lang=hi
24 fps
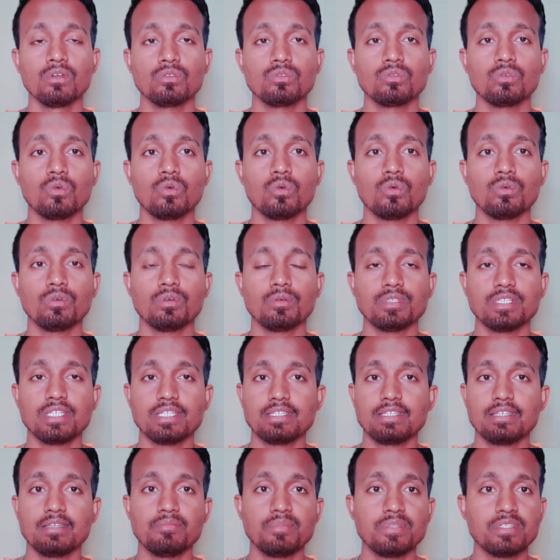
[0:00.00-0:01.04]
तो
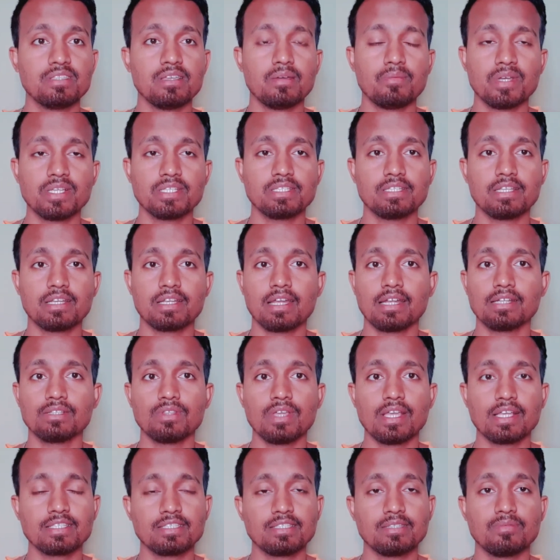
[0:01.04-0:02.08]
जैसे कि वीज़ा मास्टर कार्ड
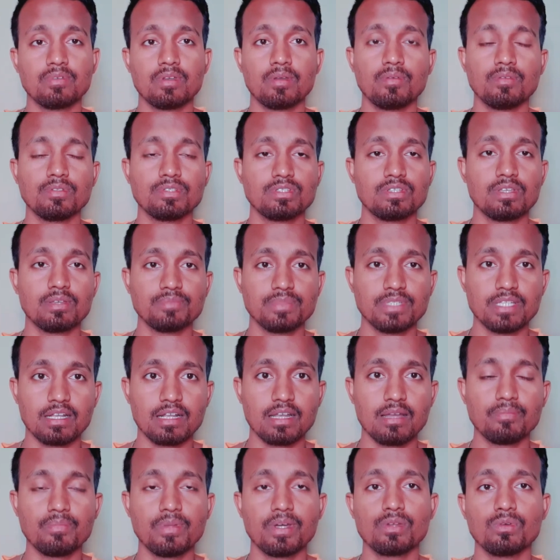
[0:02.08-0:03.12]
तो एक्सेबल सब
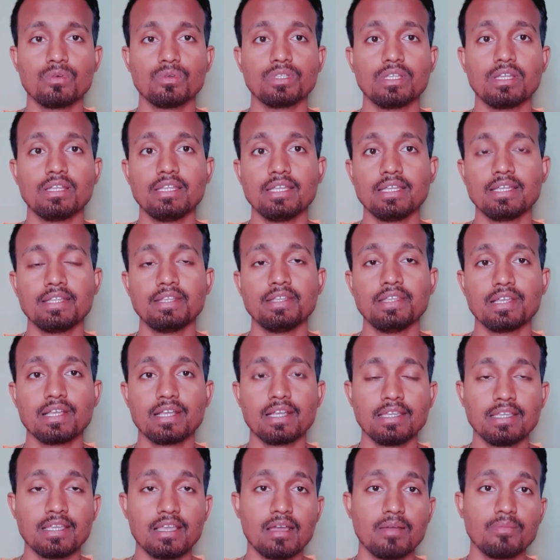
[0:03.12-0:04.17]
जगह पर होता है लेकिन
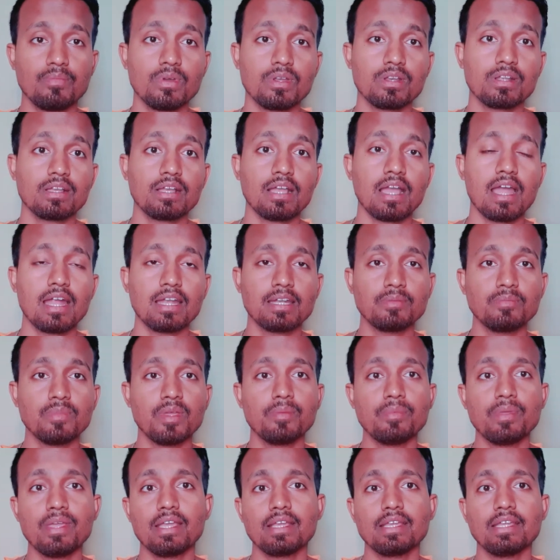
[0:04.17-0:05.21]
यहाँ पर कार्ड में
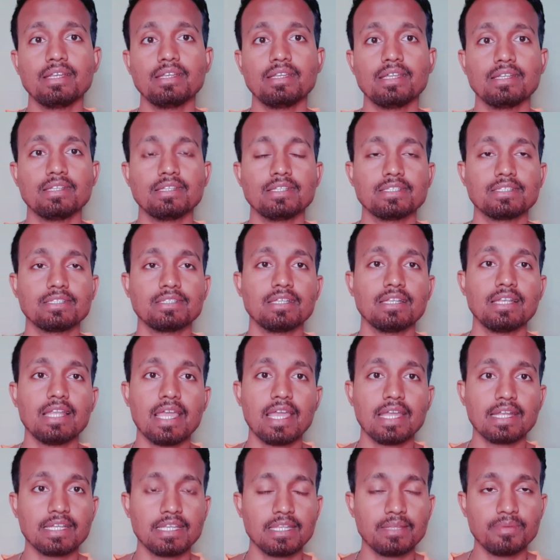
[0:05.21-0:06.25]
भी एक इंटरनेशनल
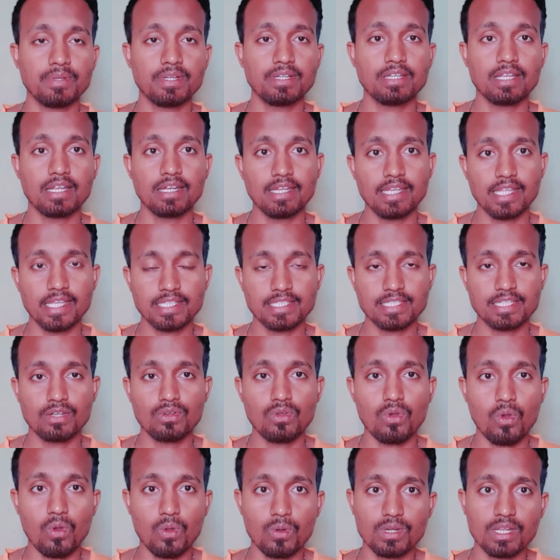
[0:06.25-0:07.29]
एक्टिविटी ट्रांजेक्शन
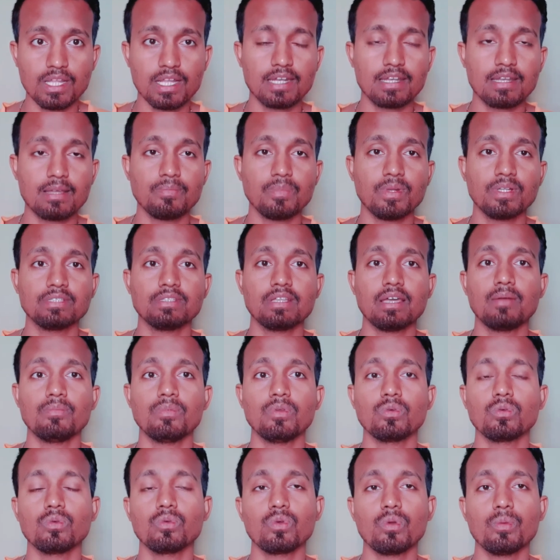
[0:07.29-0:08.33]
ऑन करना पड़ता है आप
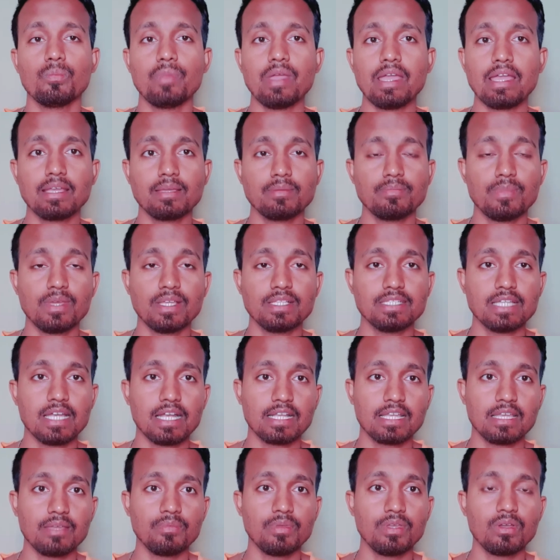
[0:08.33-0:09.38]
लोगों को बैंक में
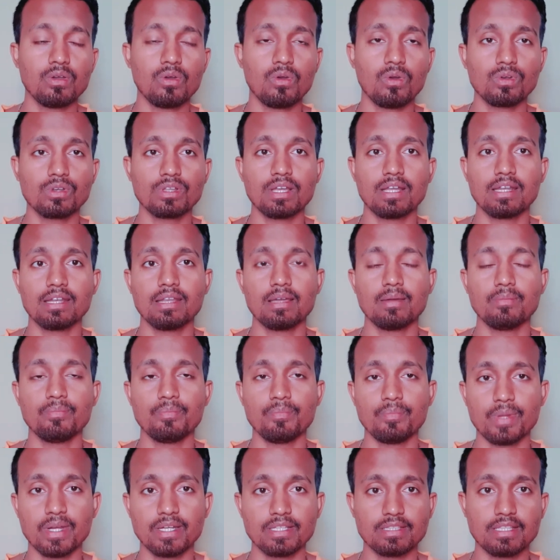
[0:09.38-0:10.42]
जाके भी ऑन करना
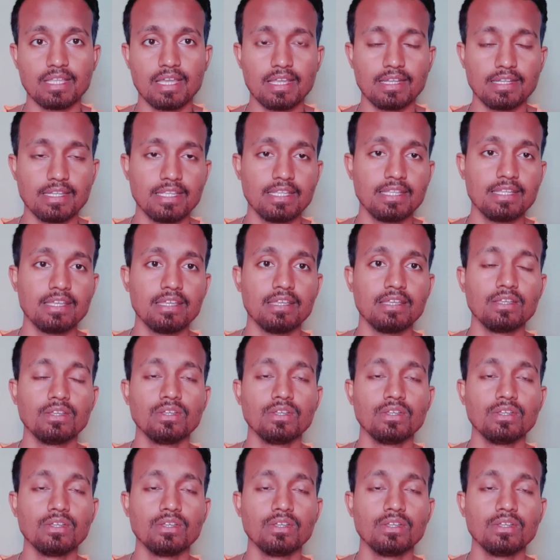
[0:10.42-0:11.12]
पड़ता है ठीक है